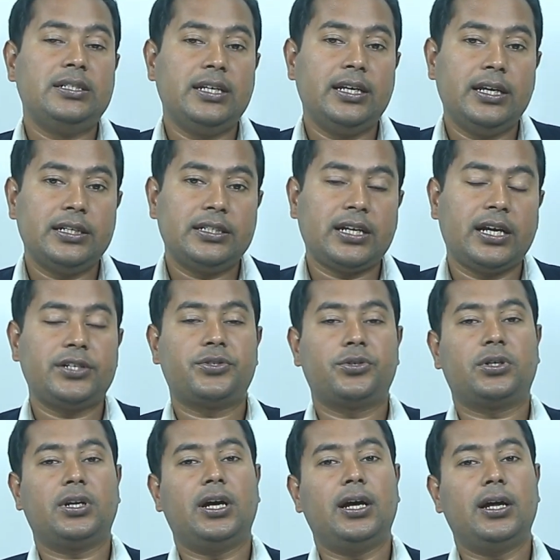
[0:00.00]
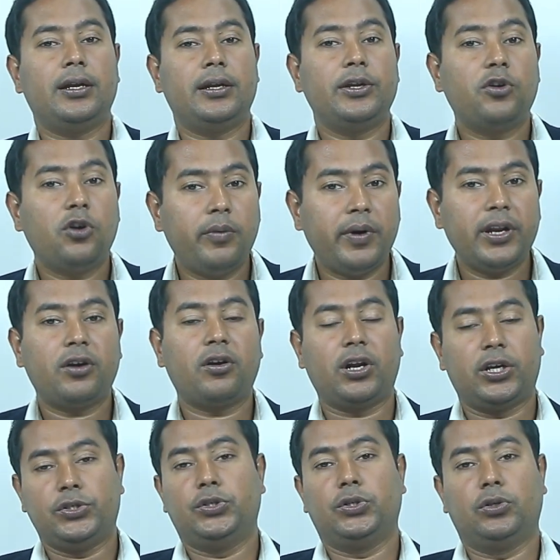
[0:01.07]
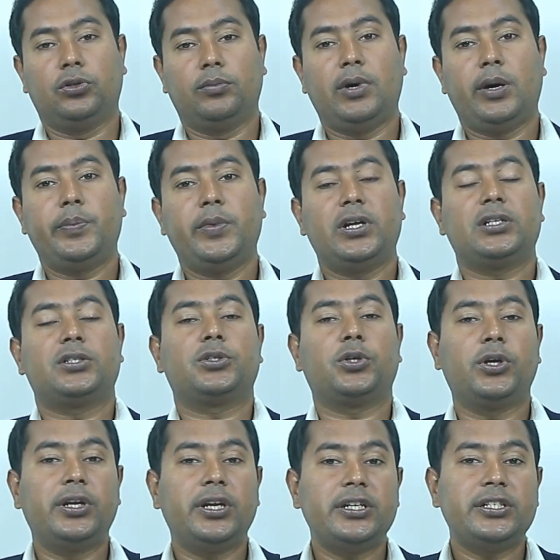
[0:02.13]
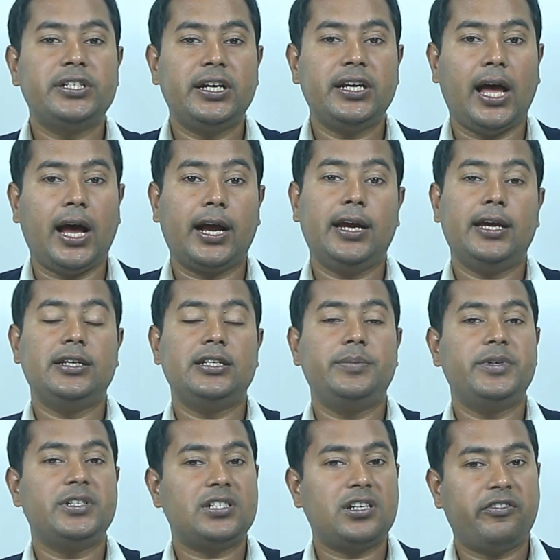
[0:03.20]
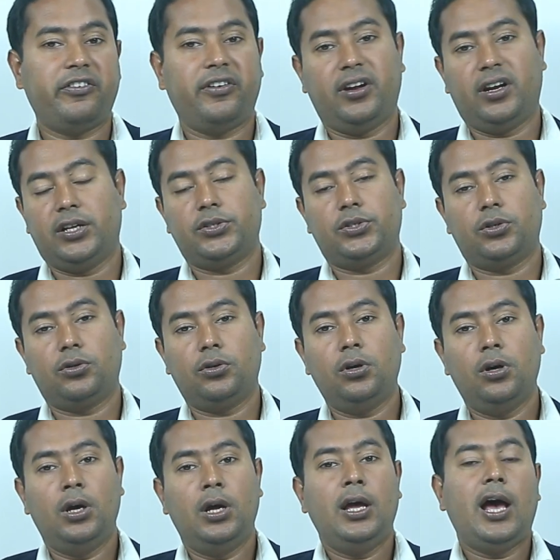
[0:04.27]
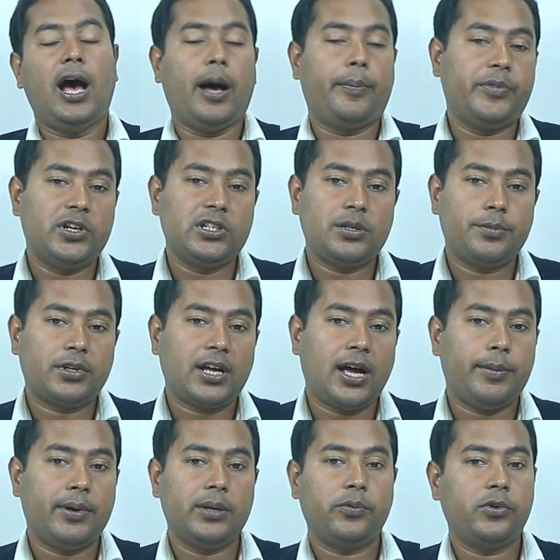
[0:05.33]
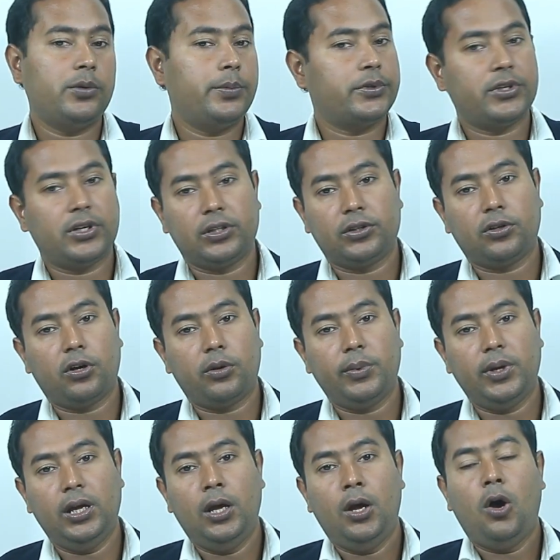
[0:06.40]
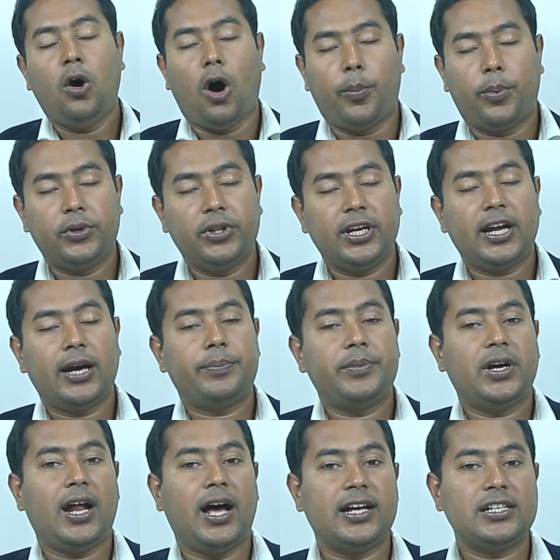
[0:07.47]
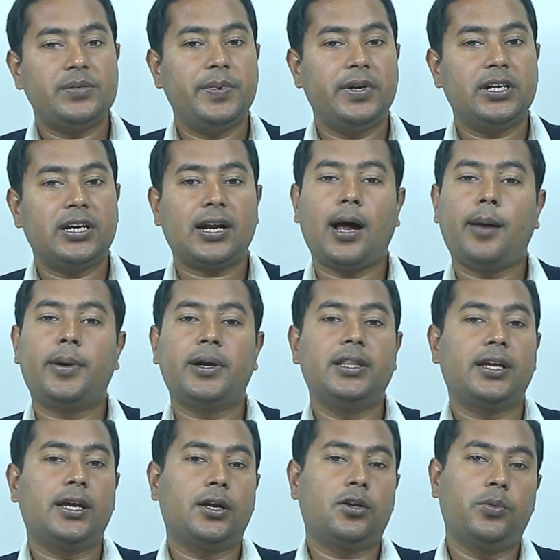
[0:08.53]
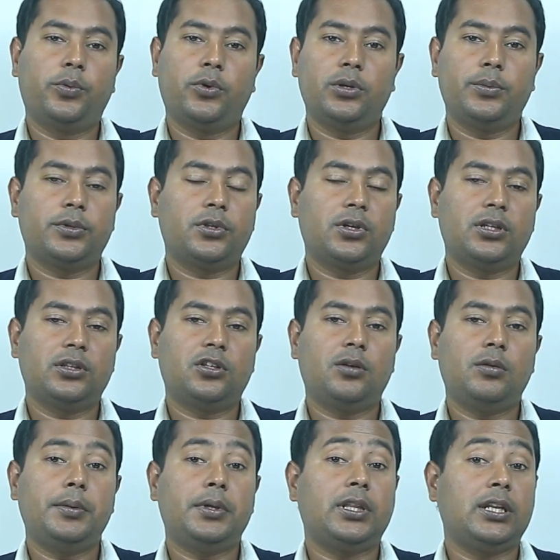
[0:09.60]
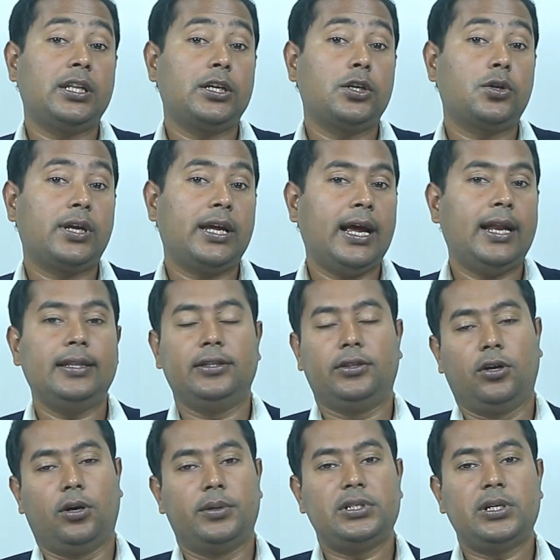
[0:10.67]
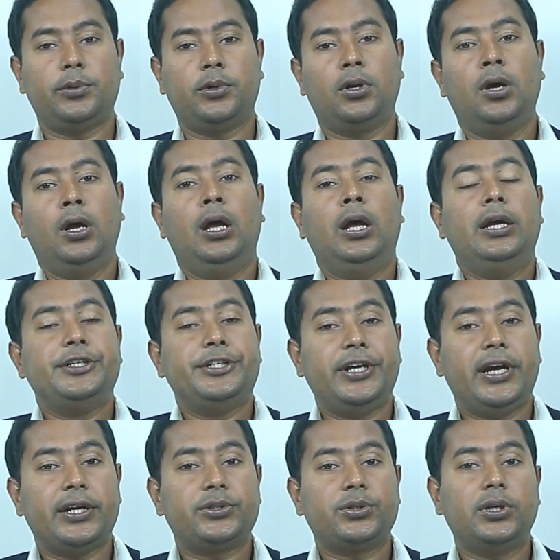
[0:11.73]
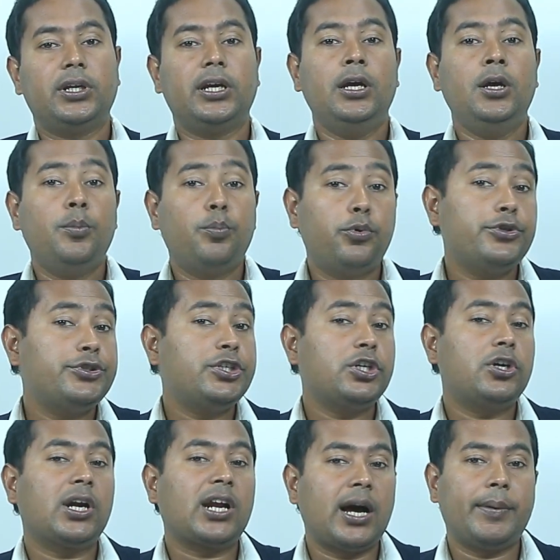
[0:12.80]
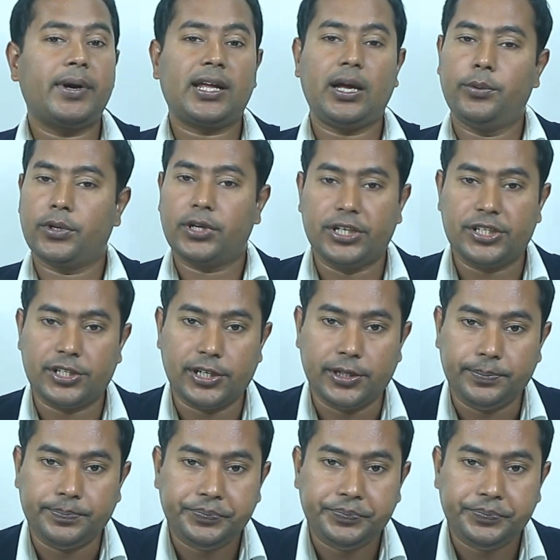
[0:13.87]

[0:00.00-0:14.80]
যে স্বাস্থ্যটা রিকভারি করার জন্য বা আপনার শরীরের সেই আগের ইমেজটা ফিরিয়ে আনার জন্য আপনারা যেমন খাবারের পরিবর্তন আনতে হবে অপরদিকে আপনার হাজব্যান্ডের খাবার দিকে একটু পরিবর্তন আনতে হবে বা তাদেরকে একটু খেয়াল দিতে হবে যেমন সে আসলে পুষ্টিকর খাবার কেমন খাচ্ছে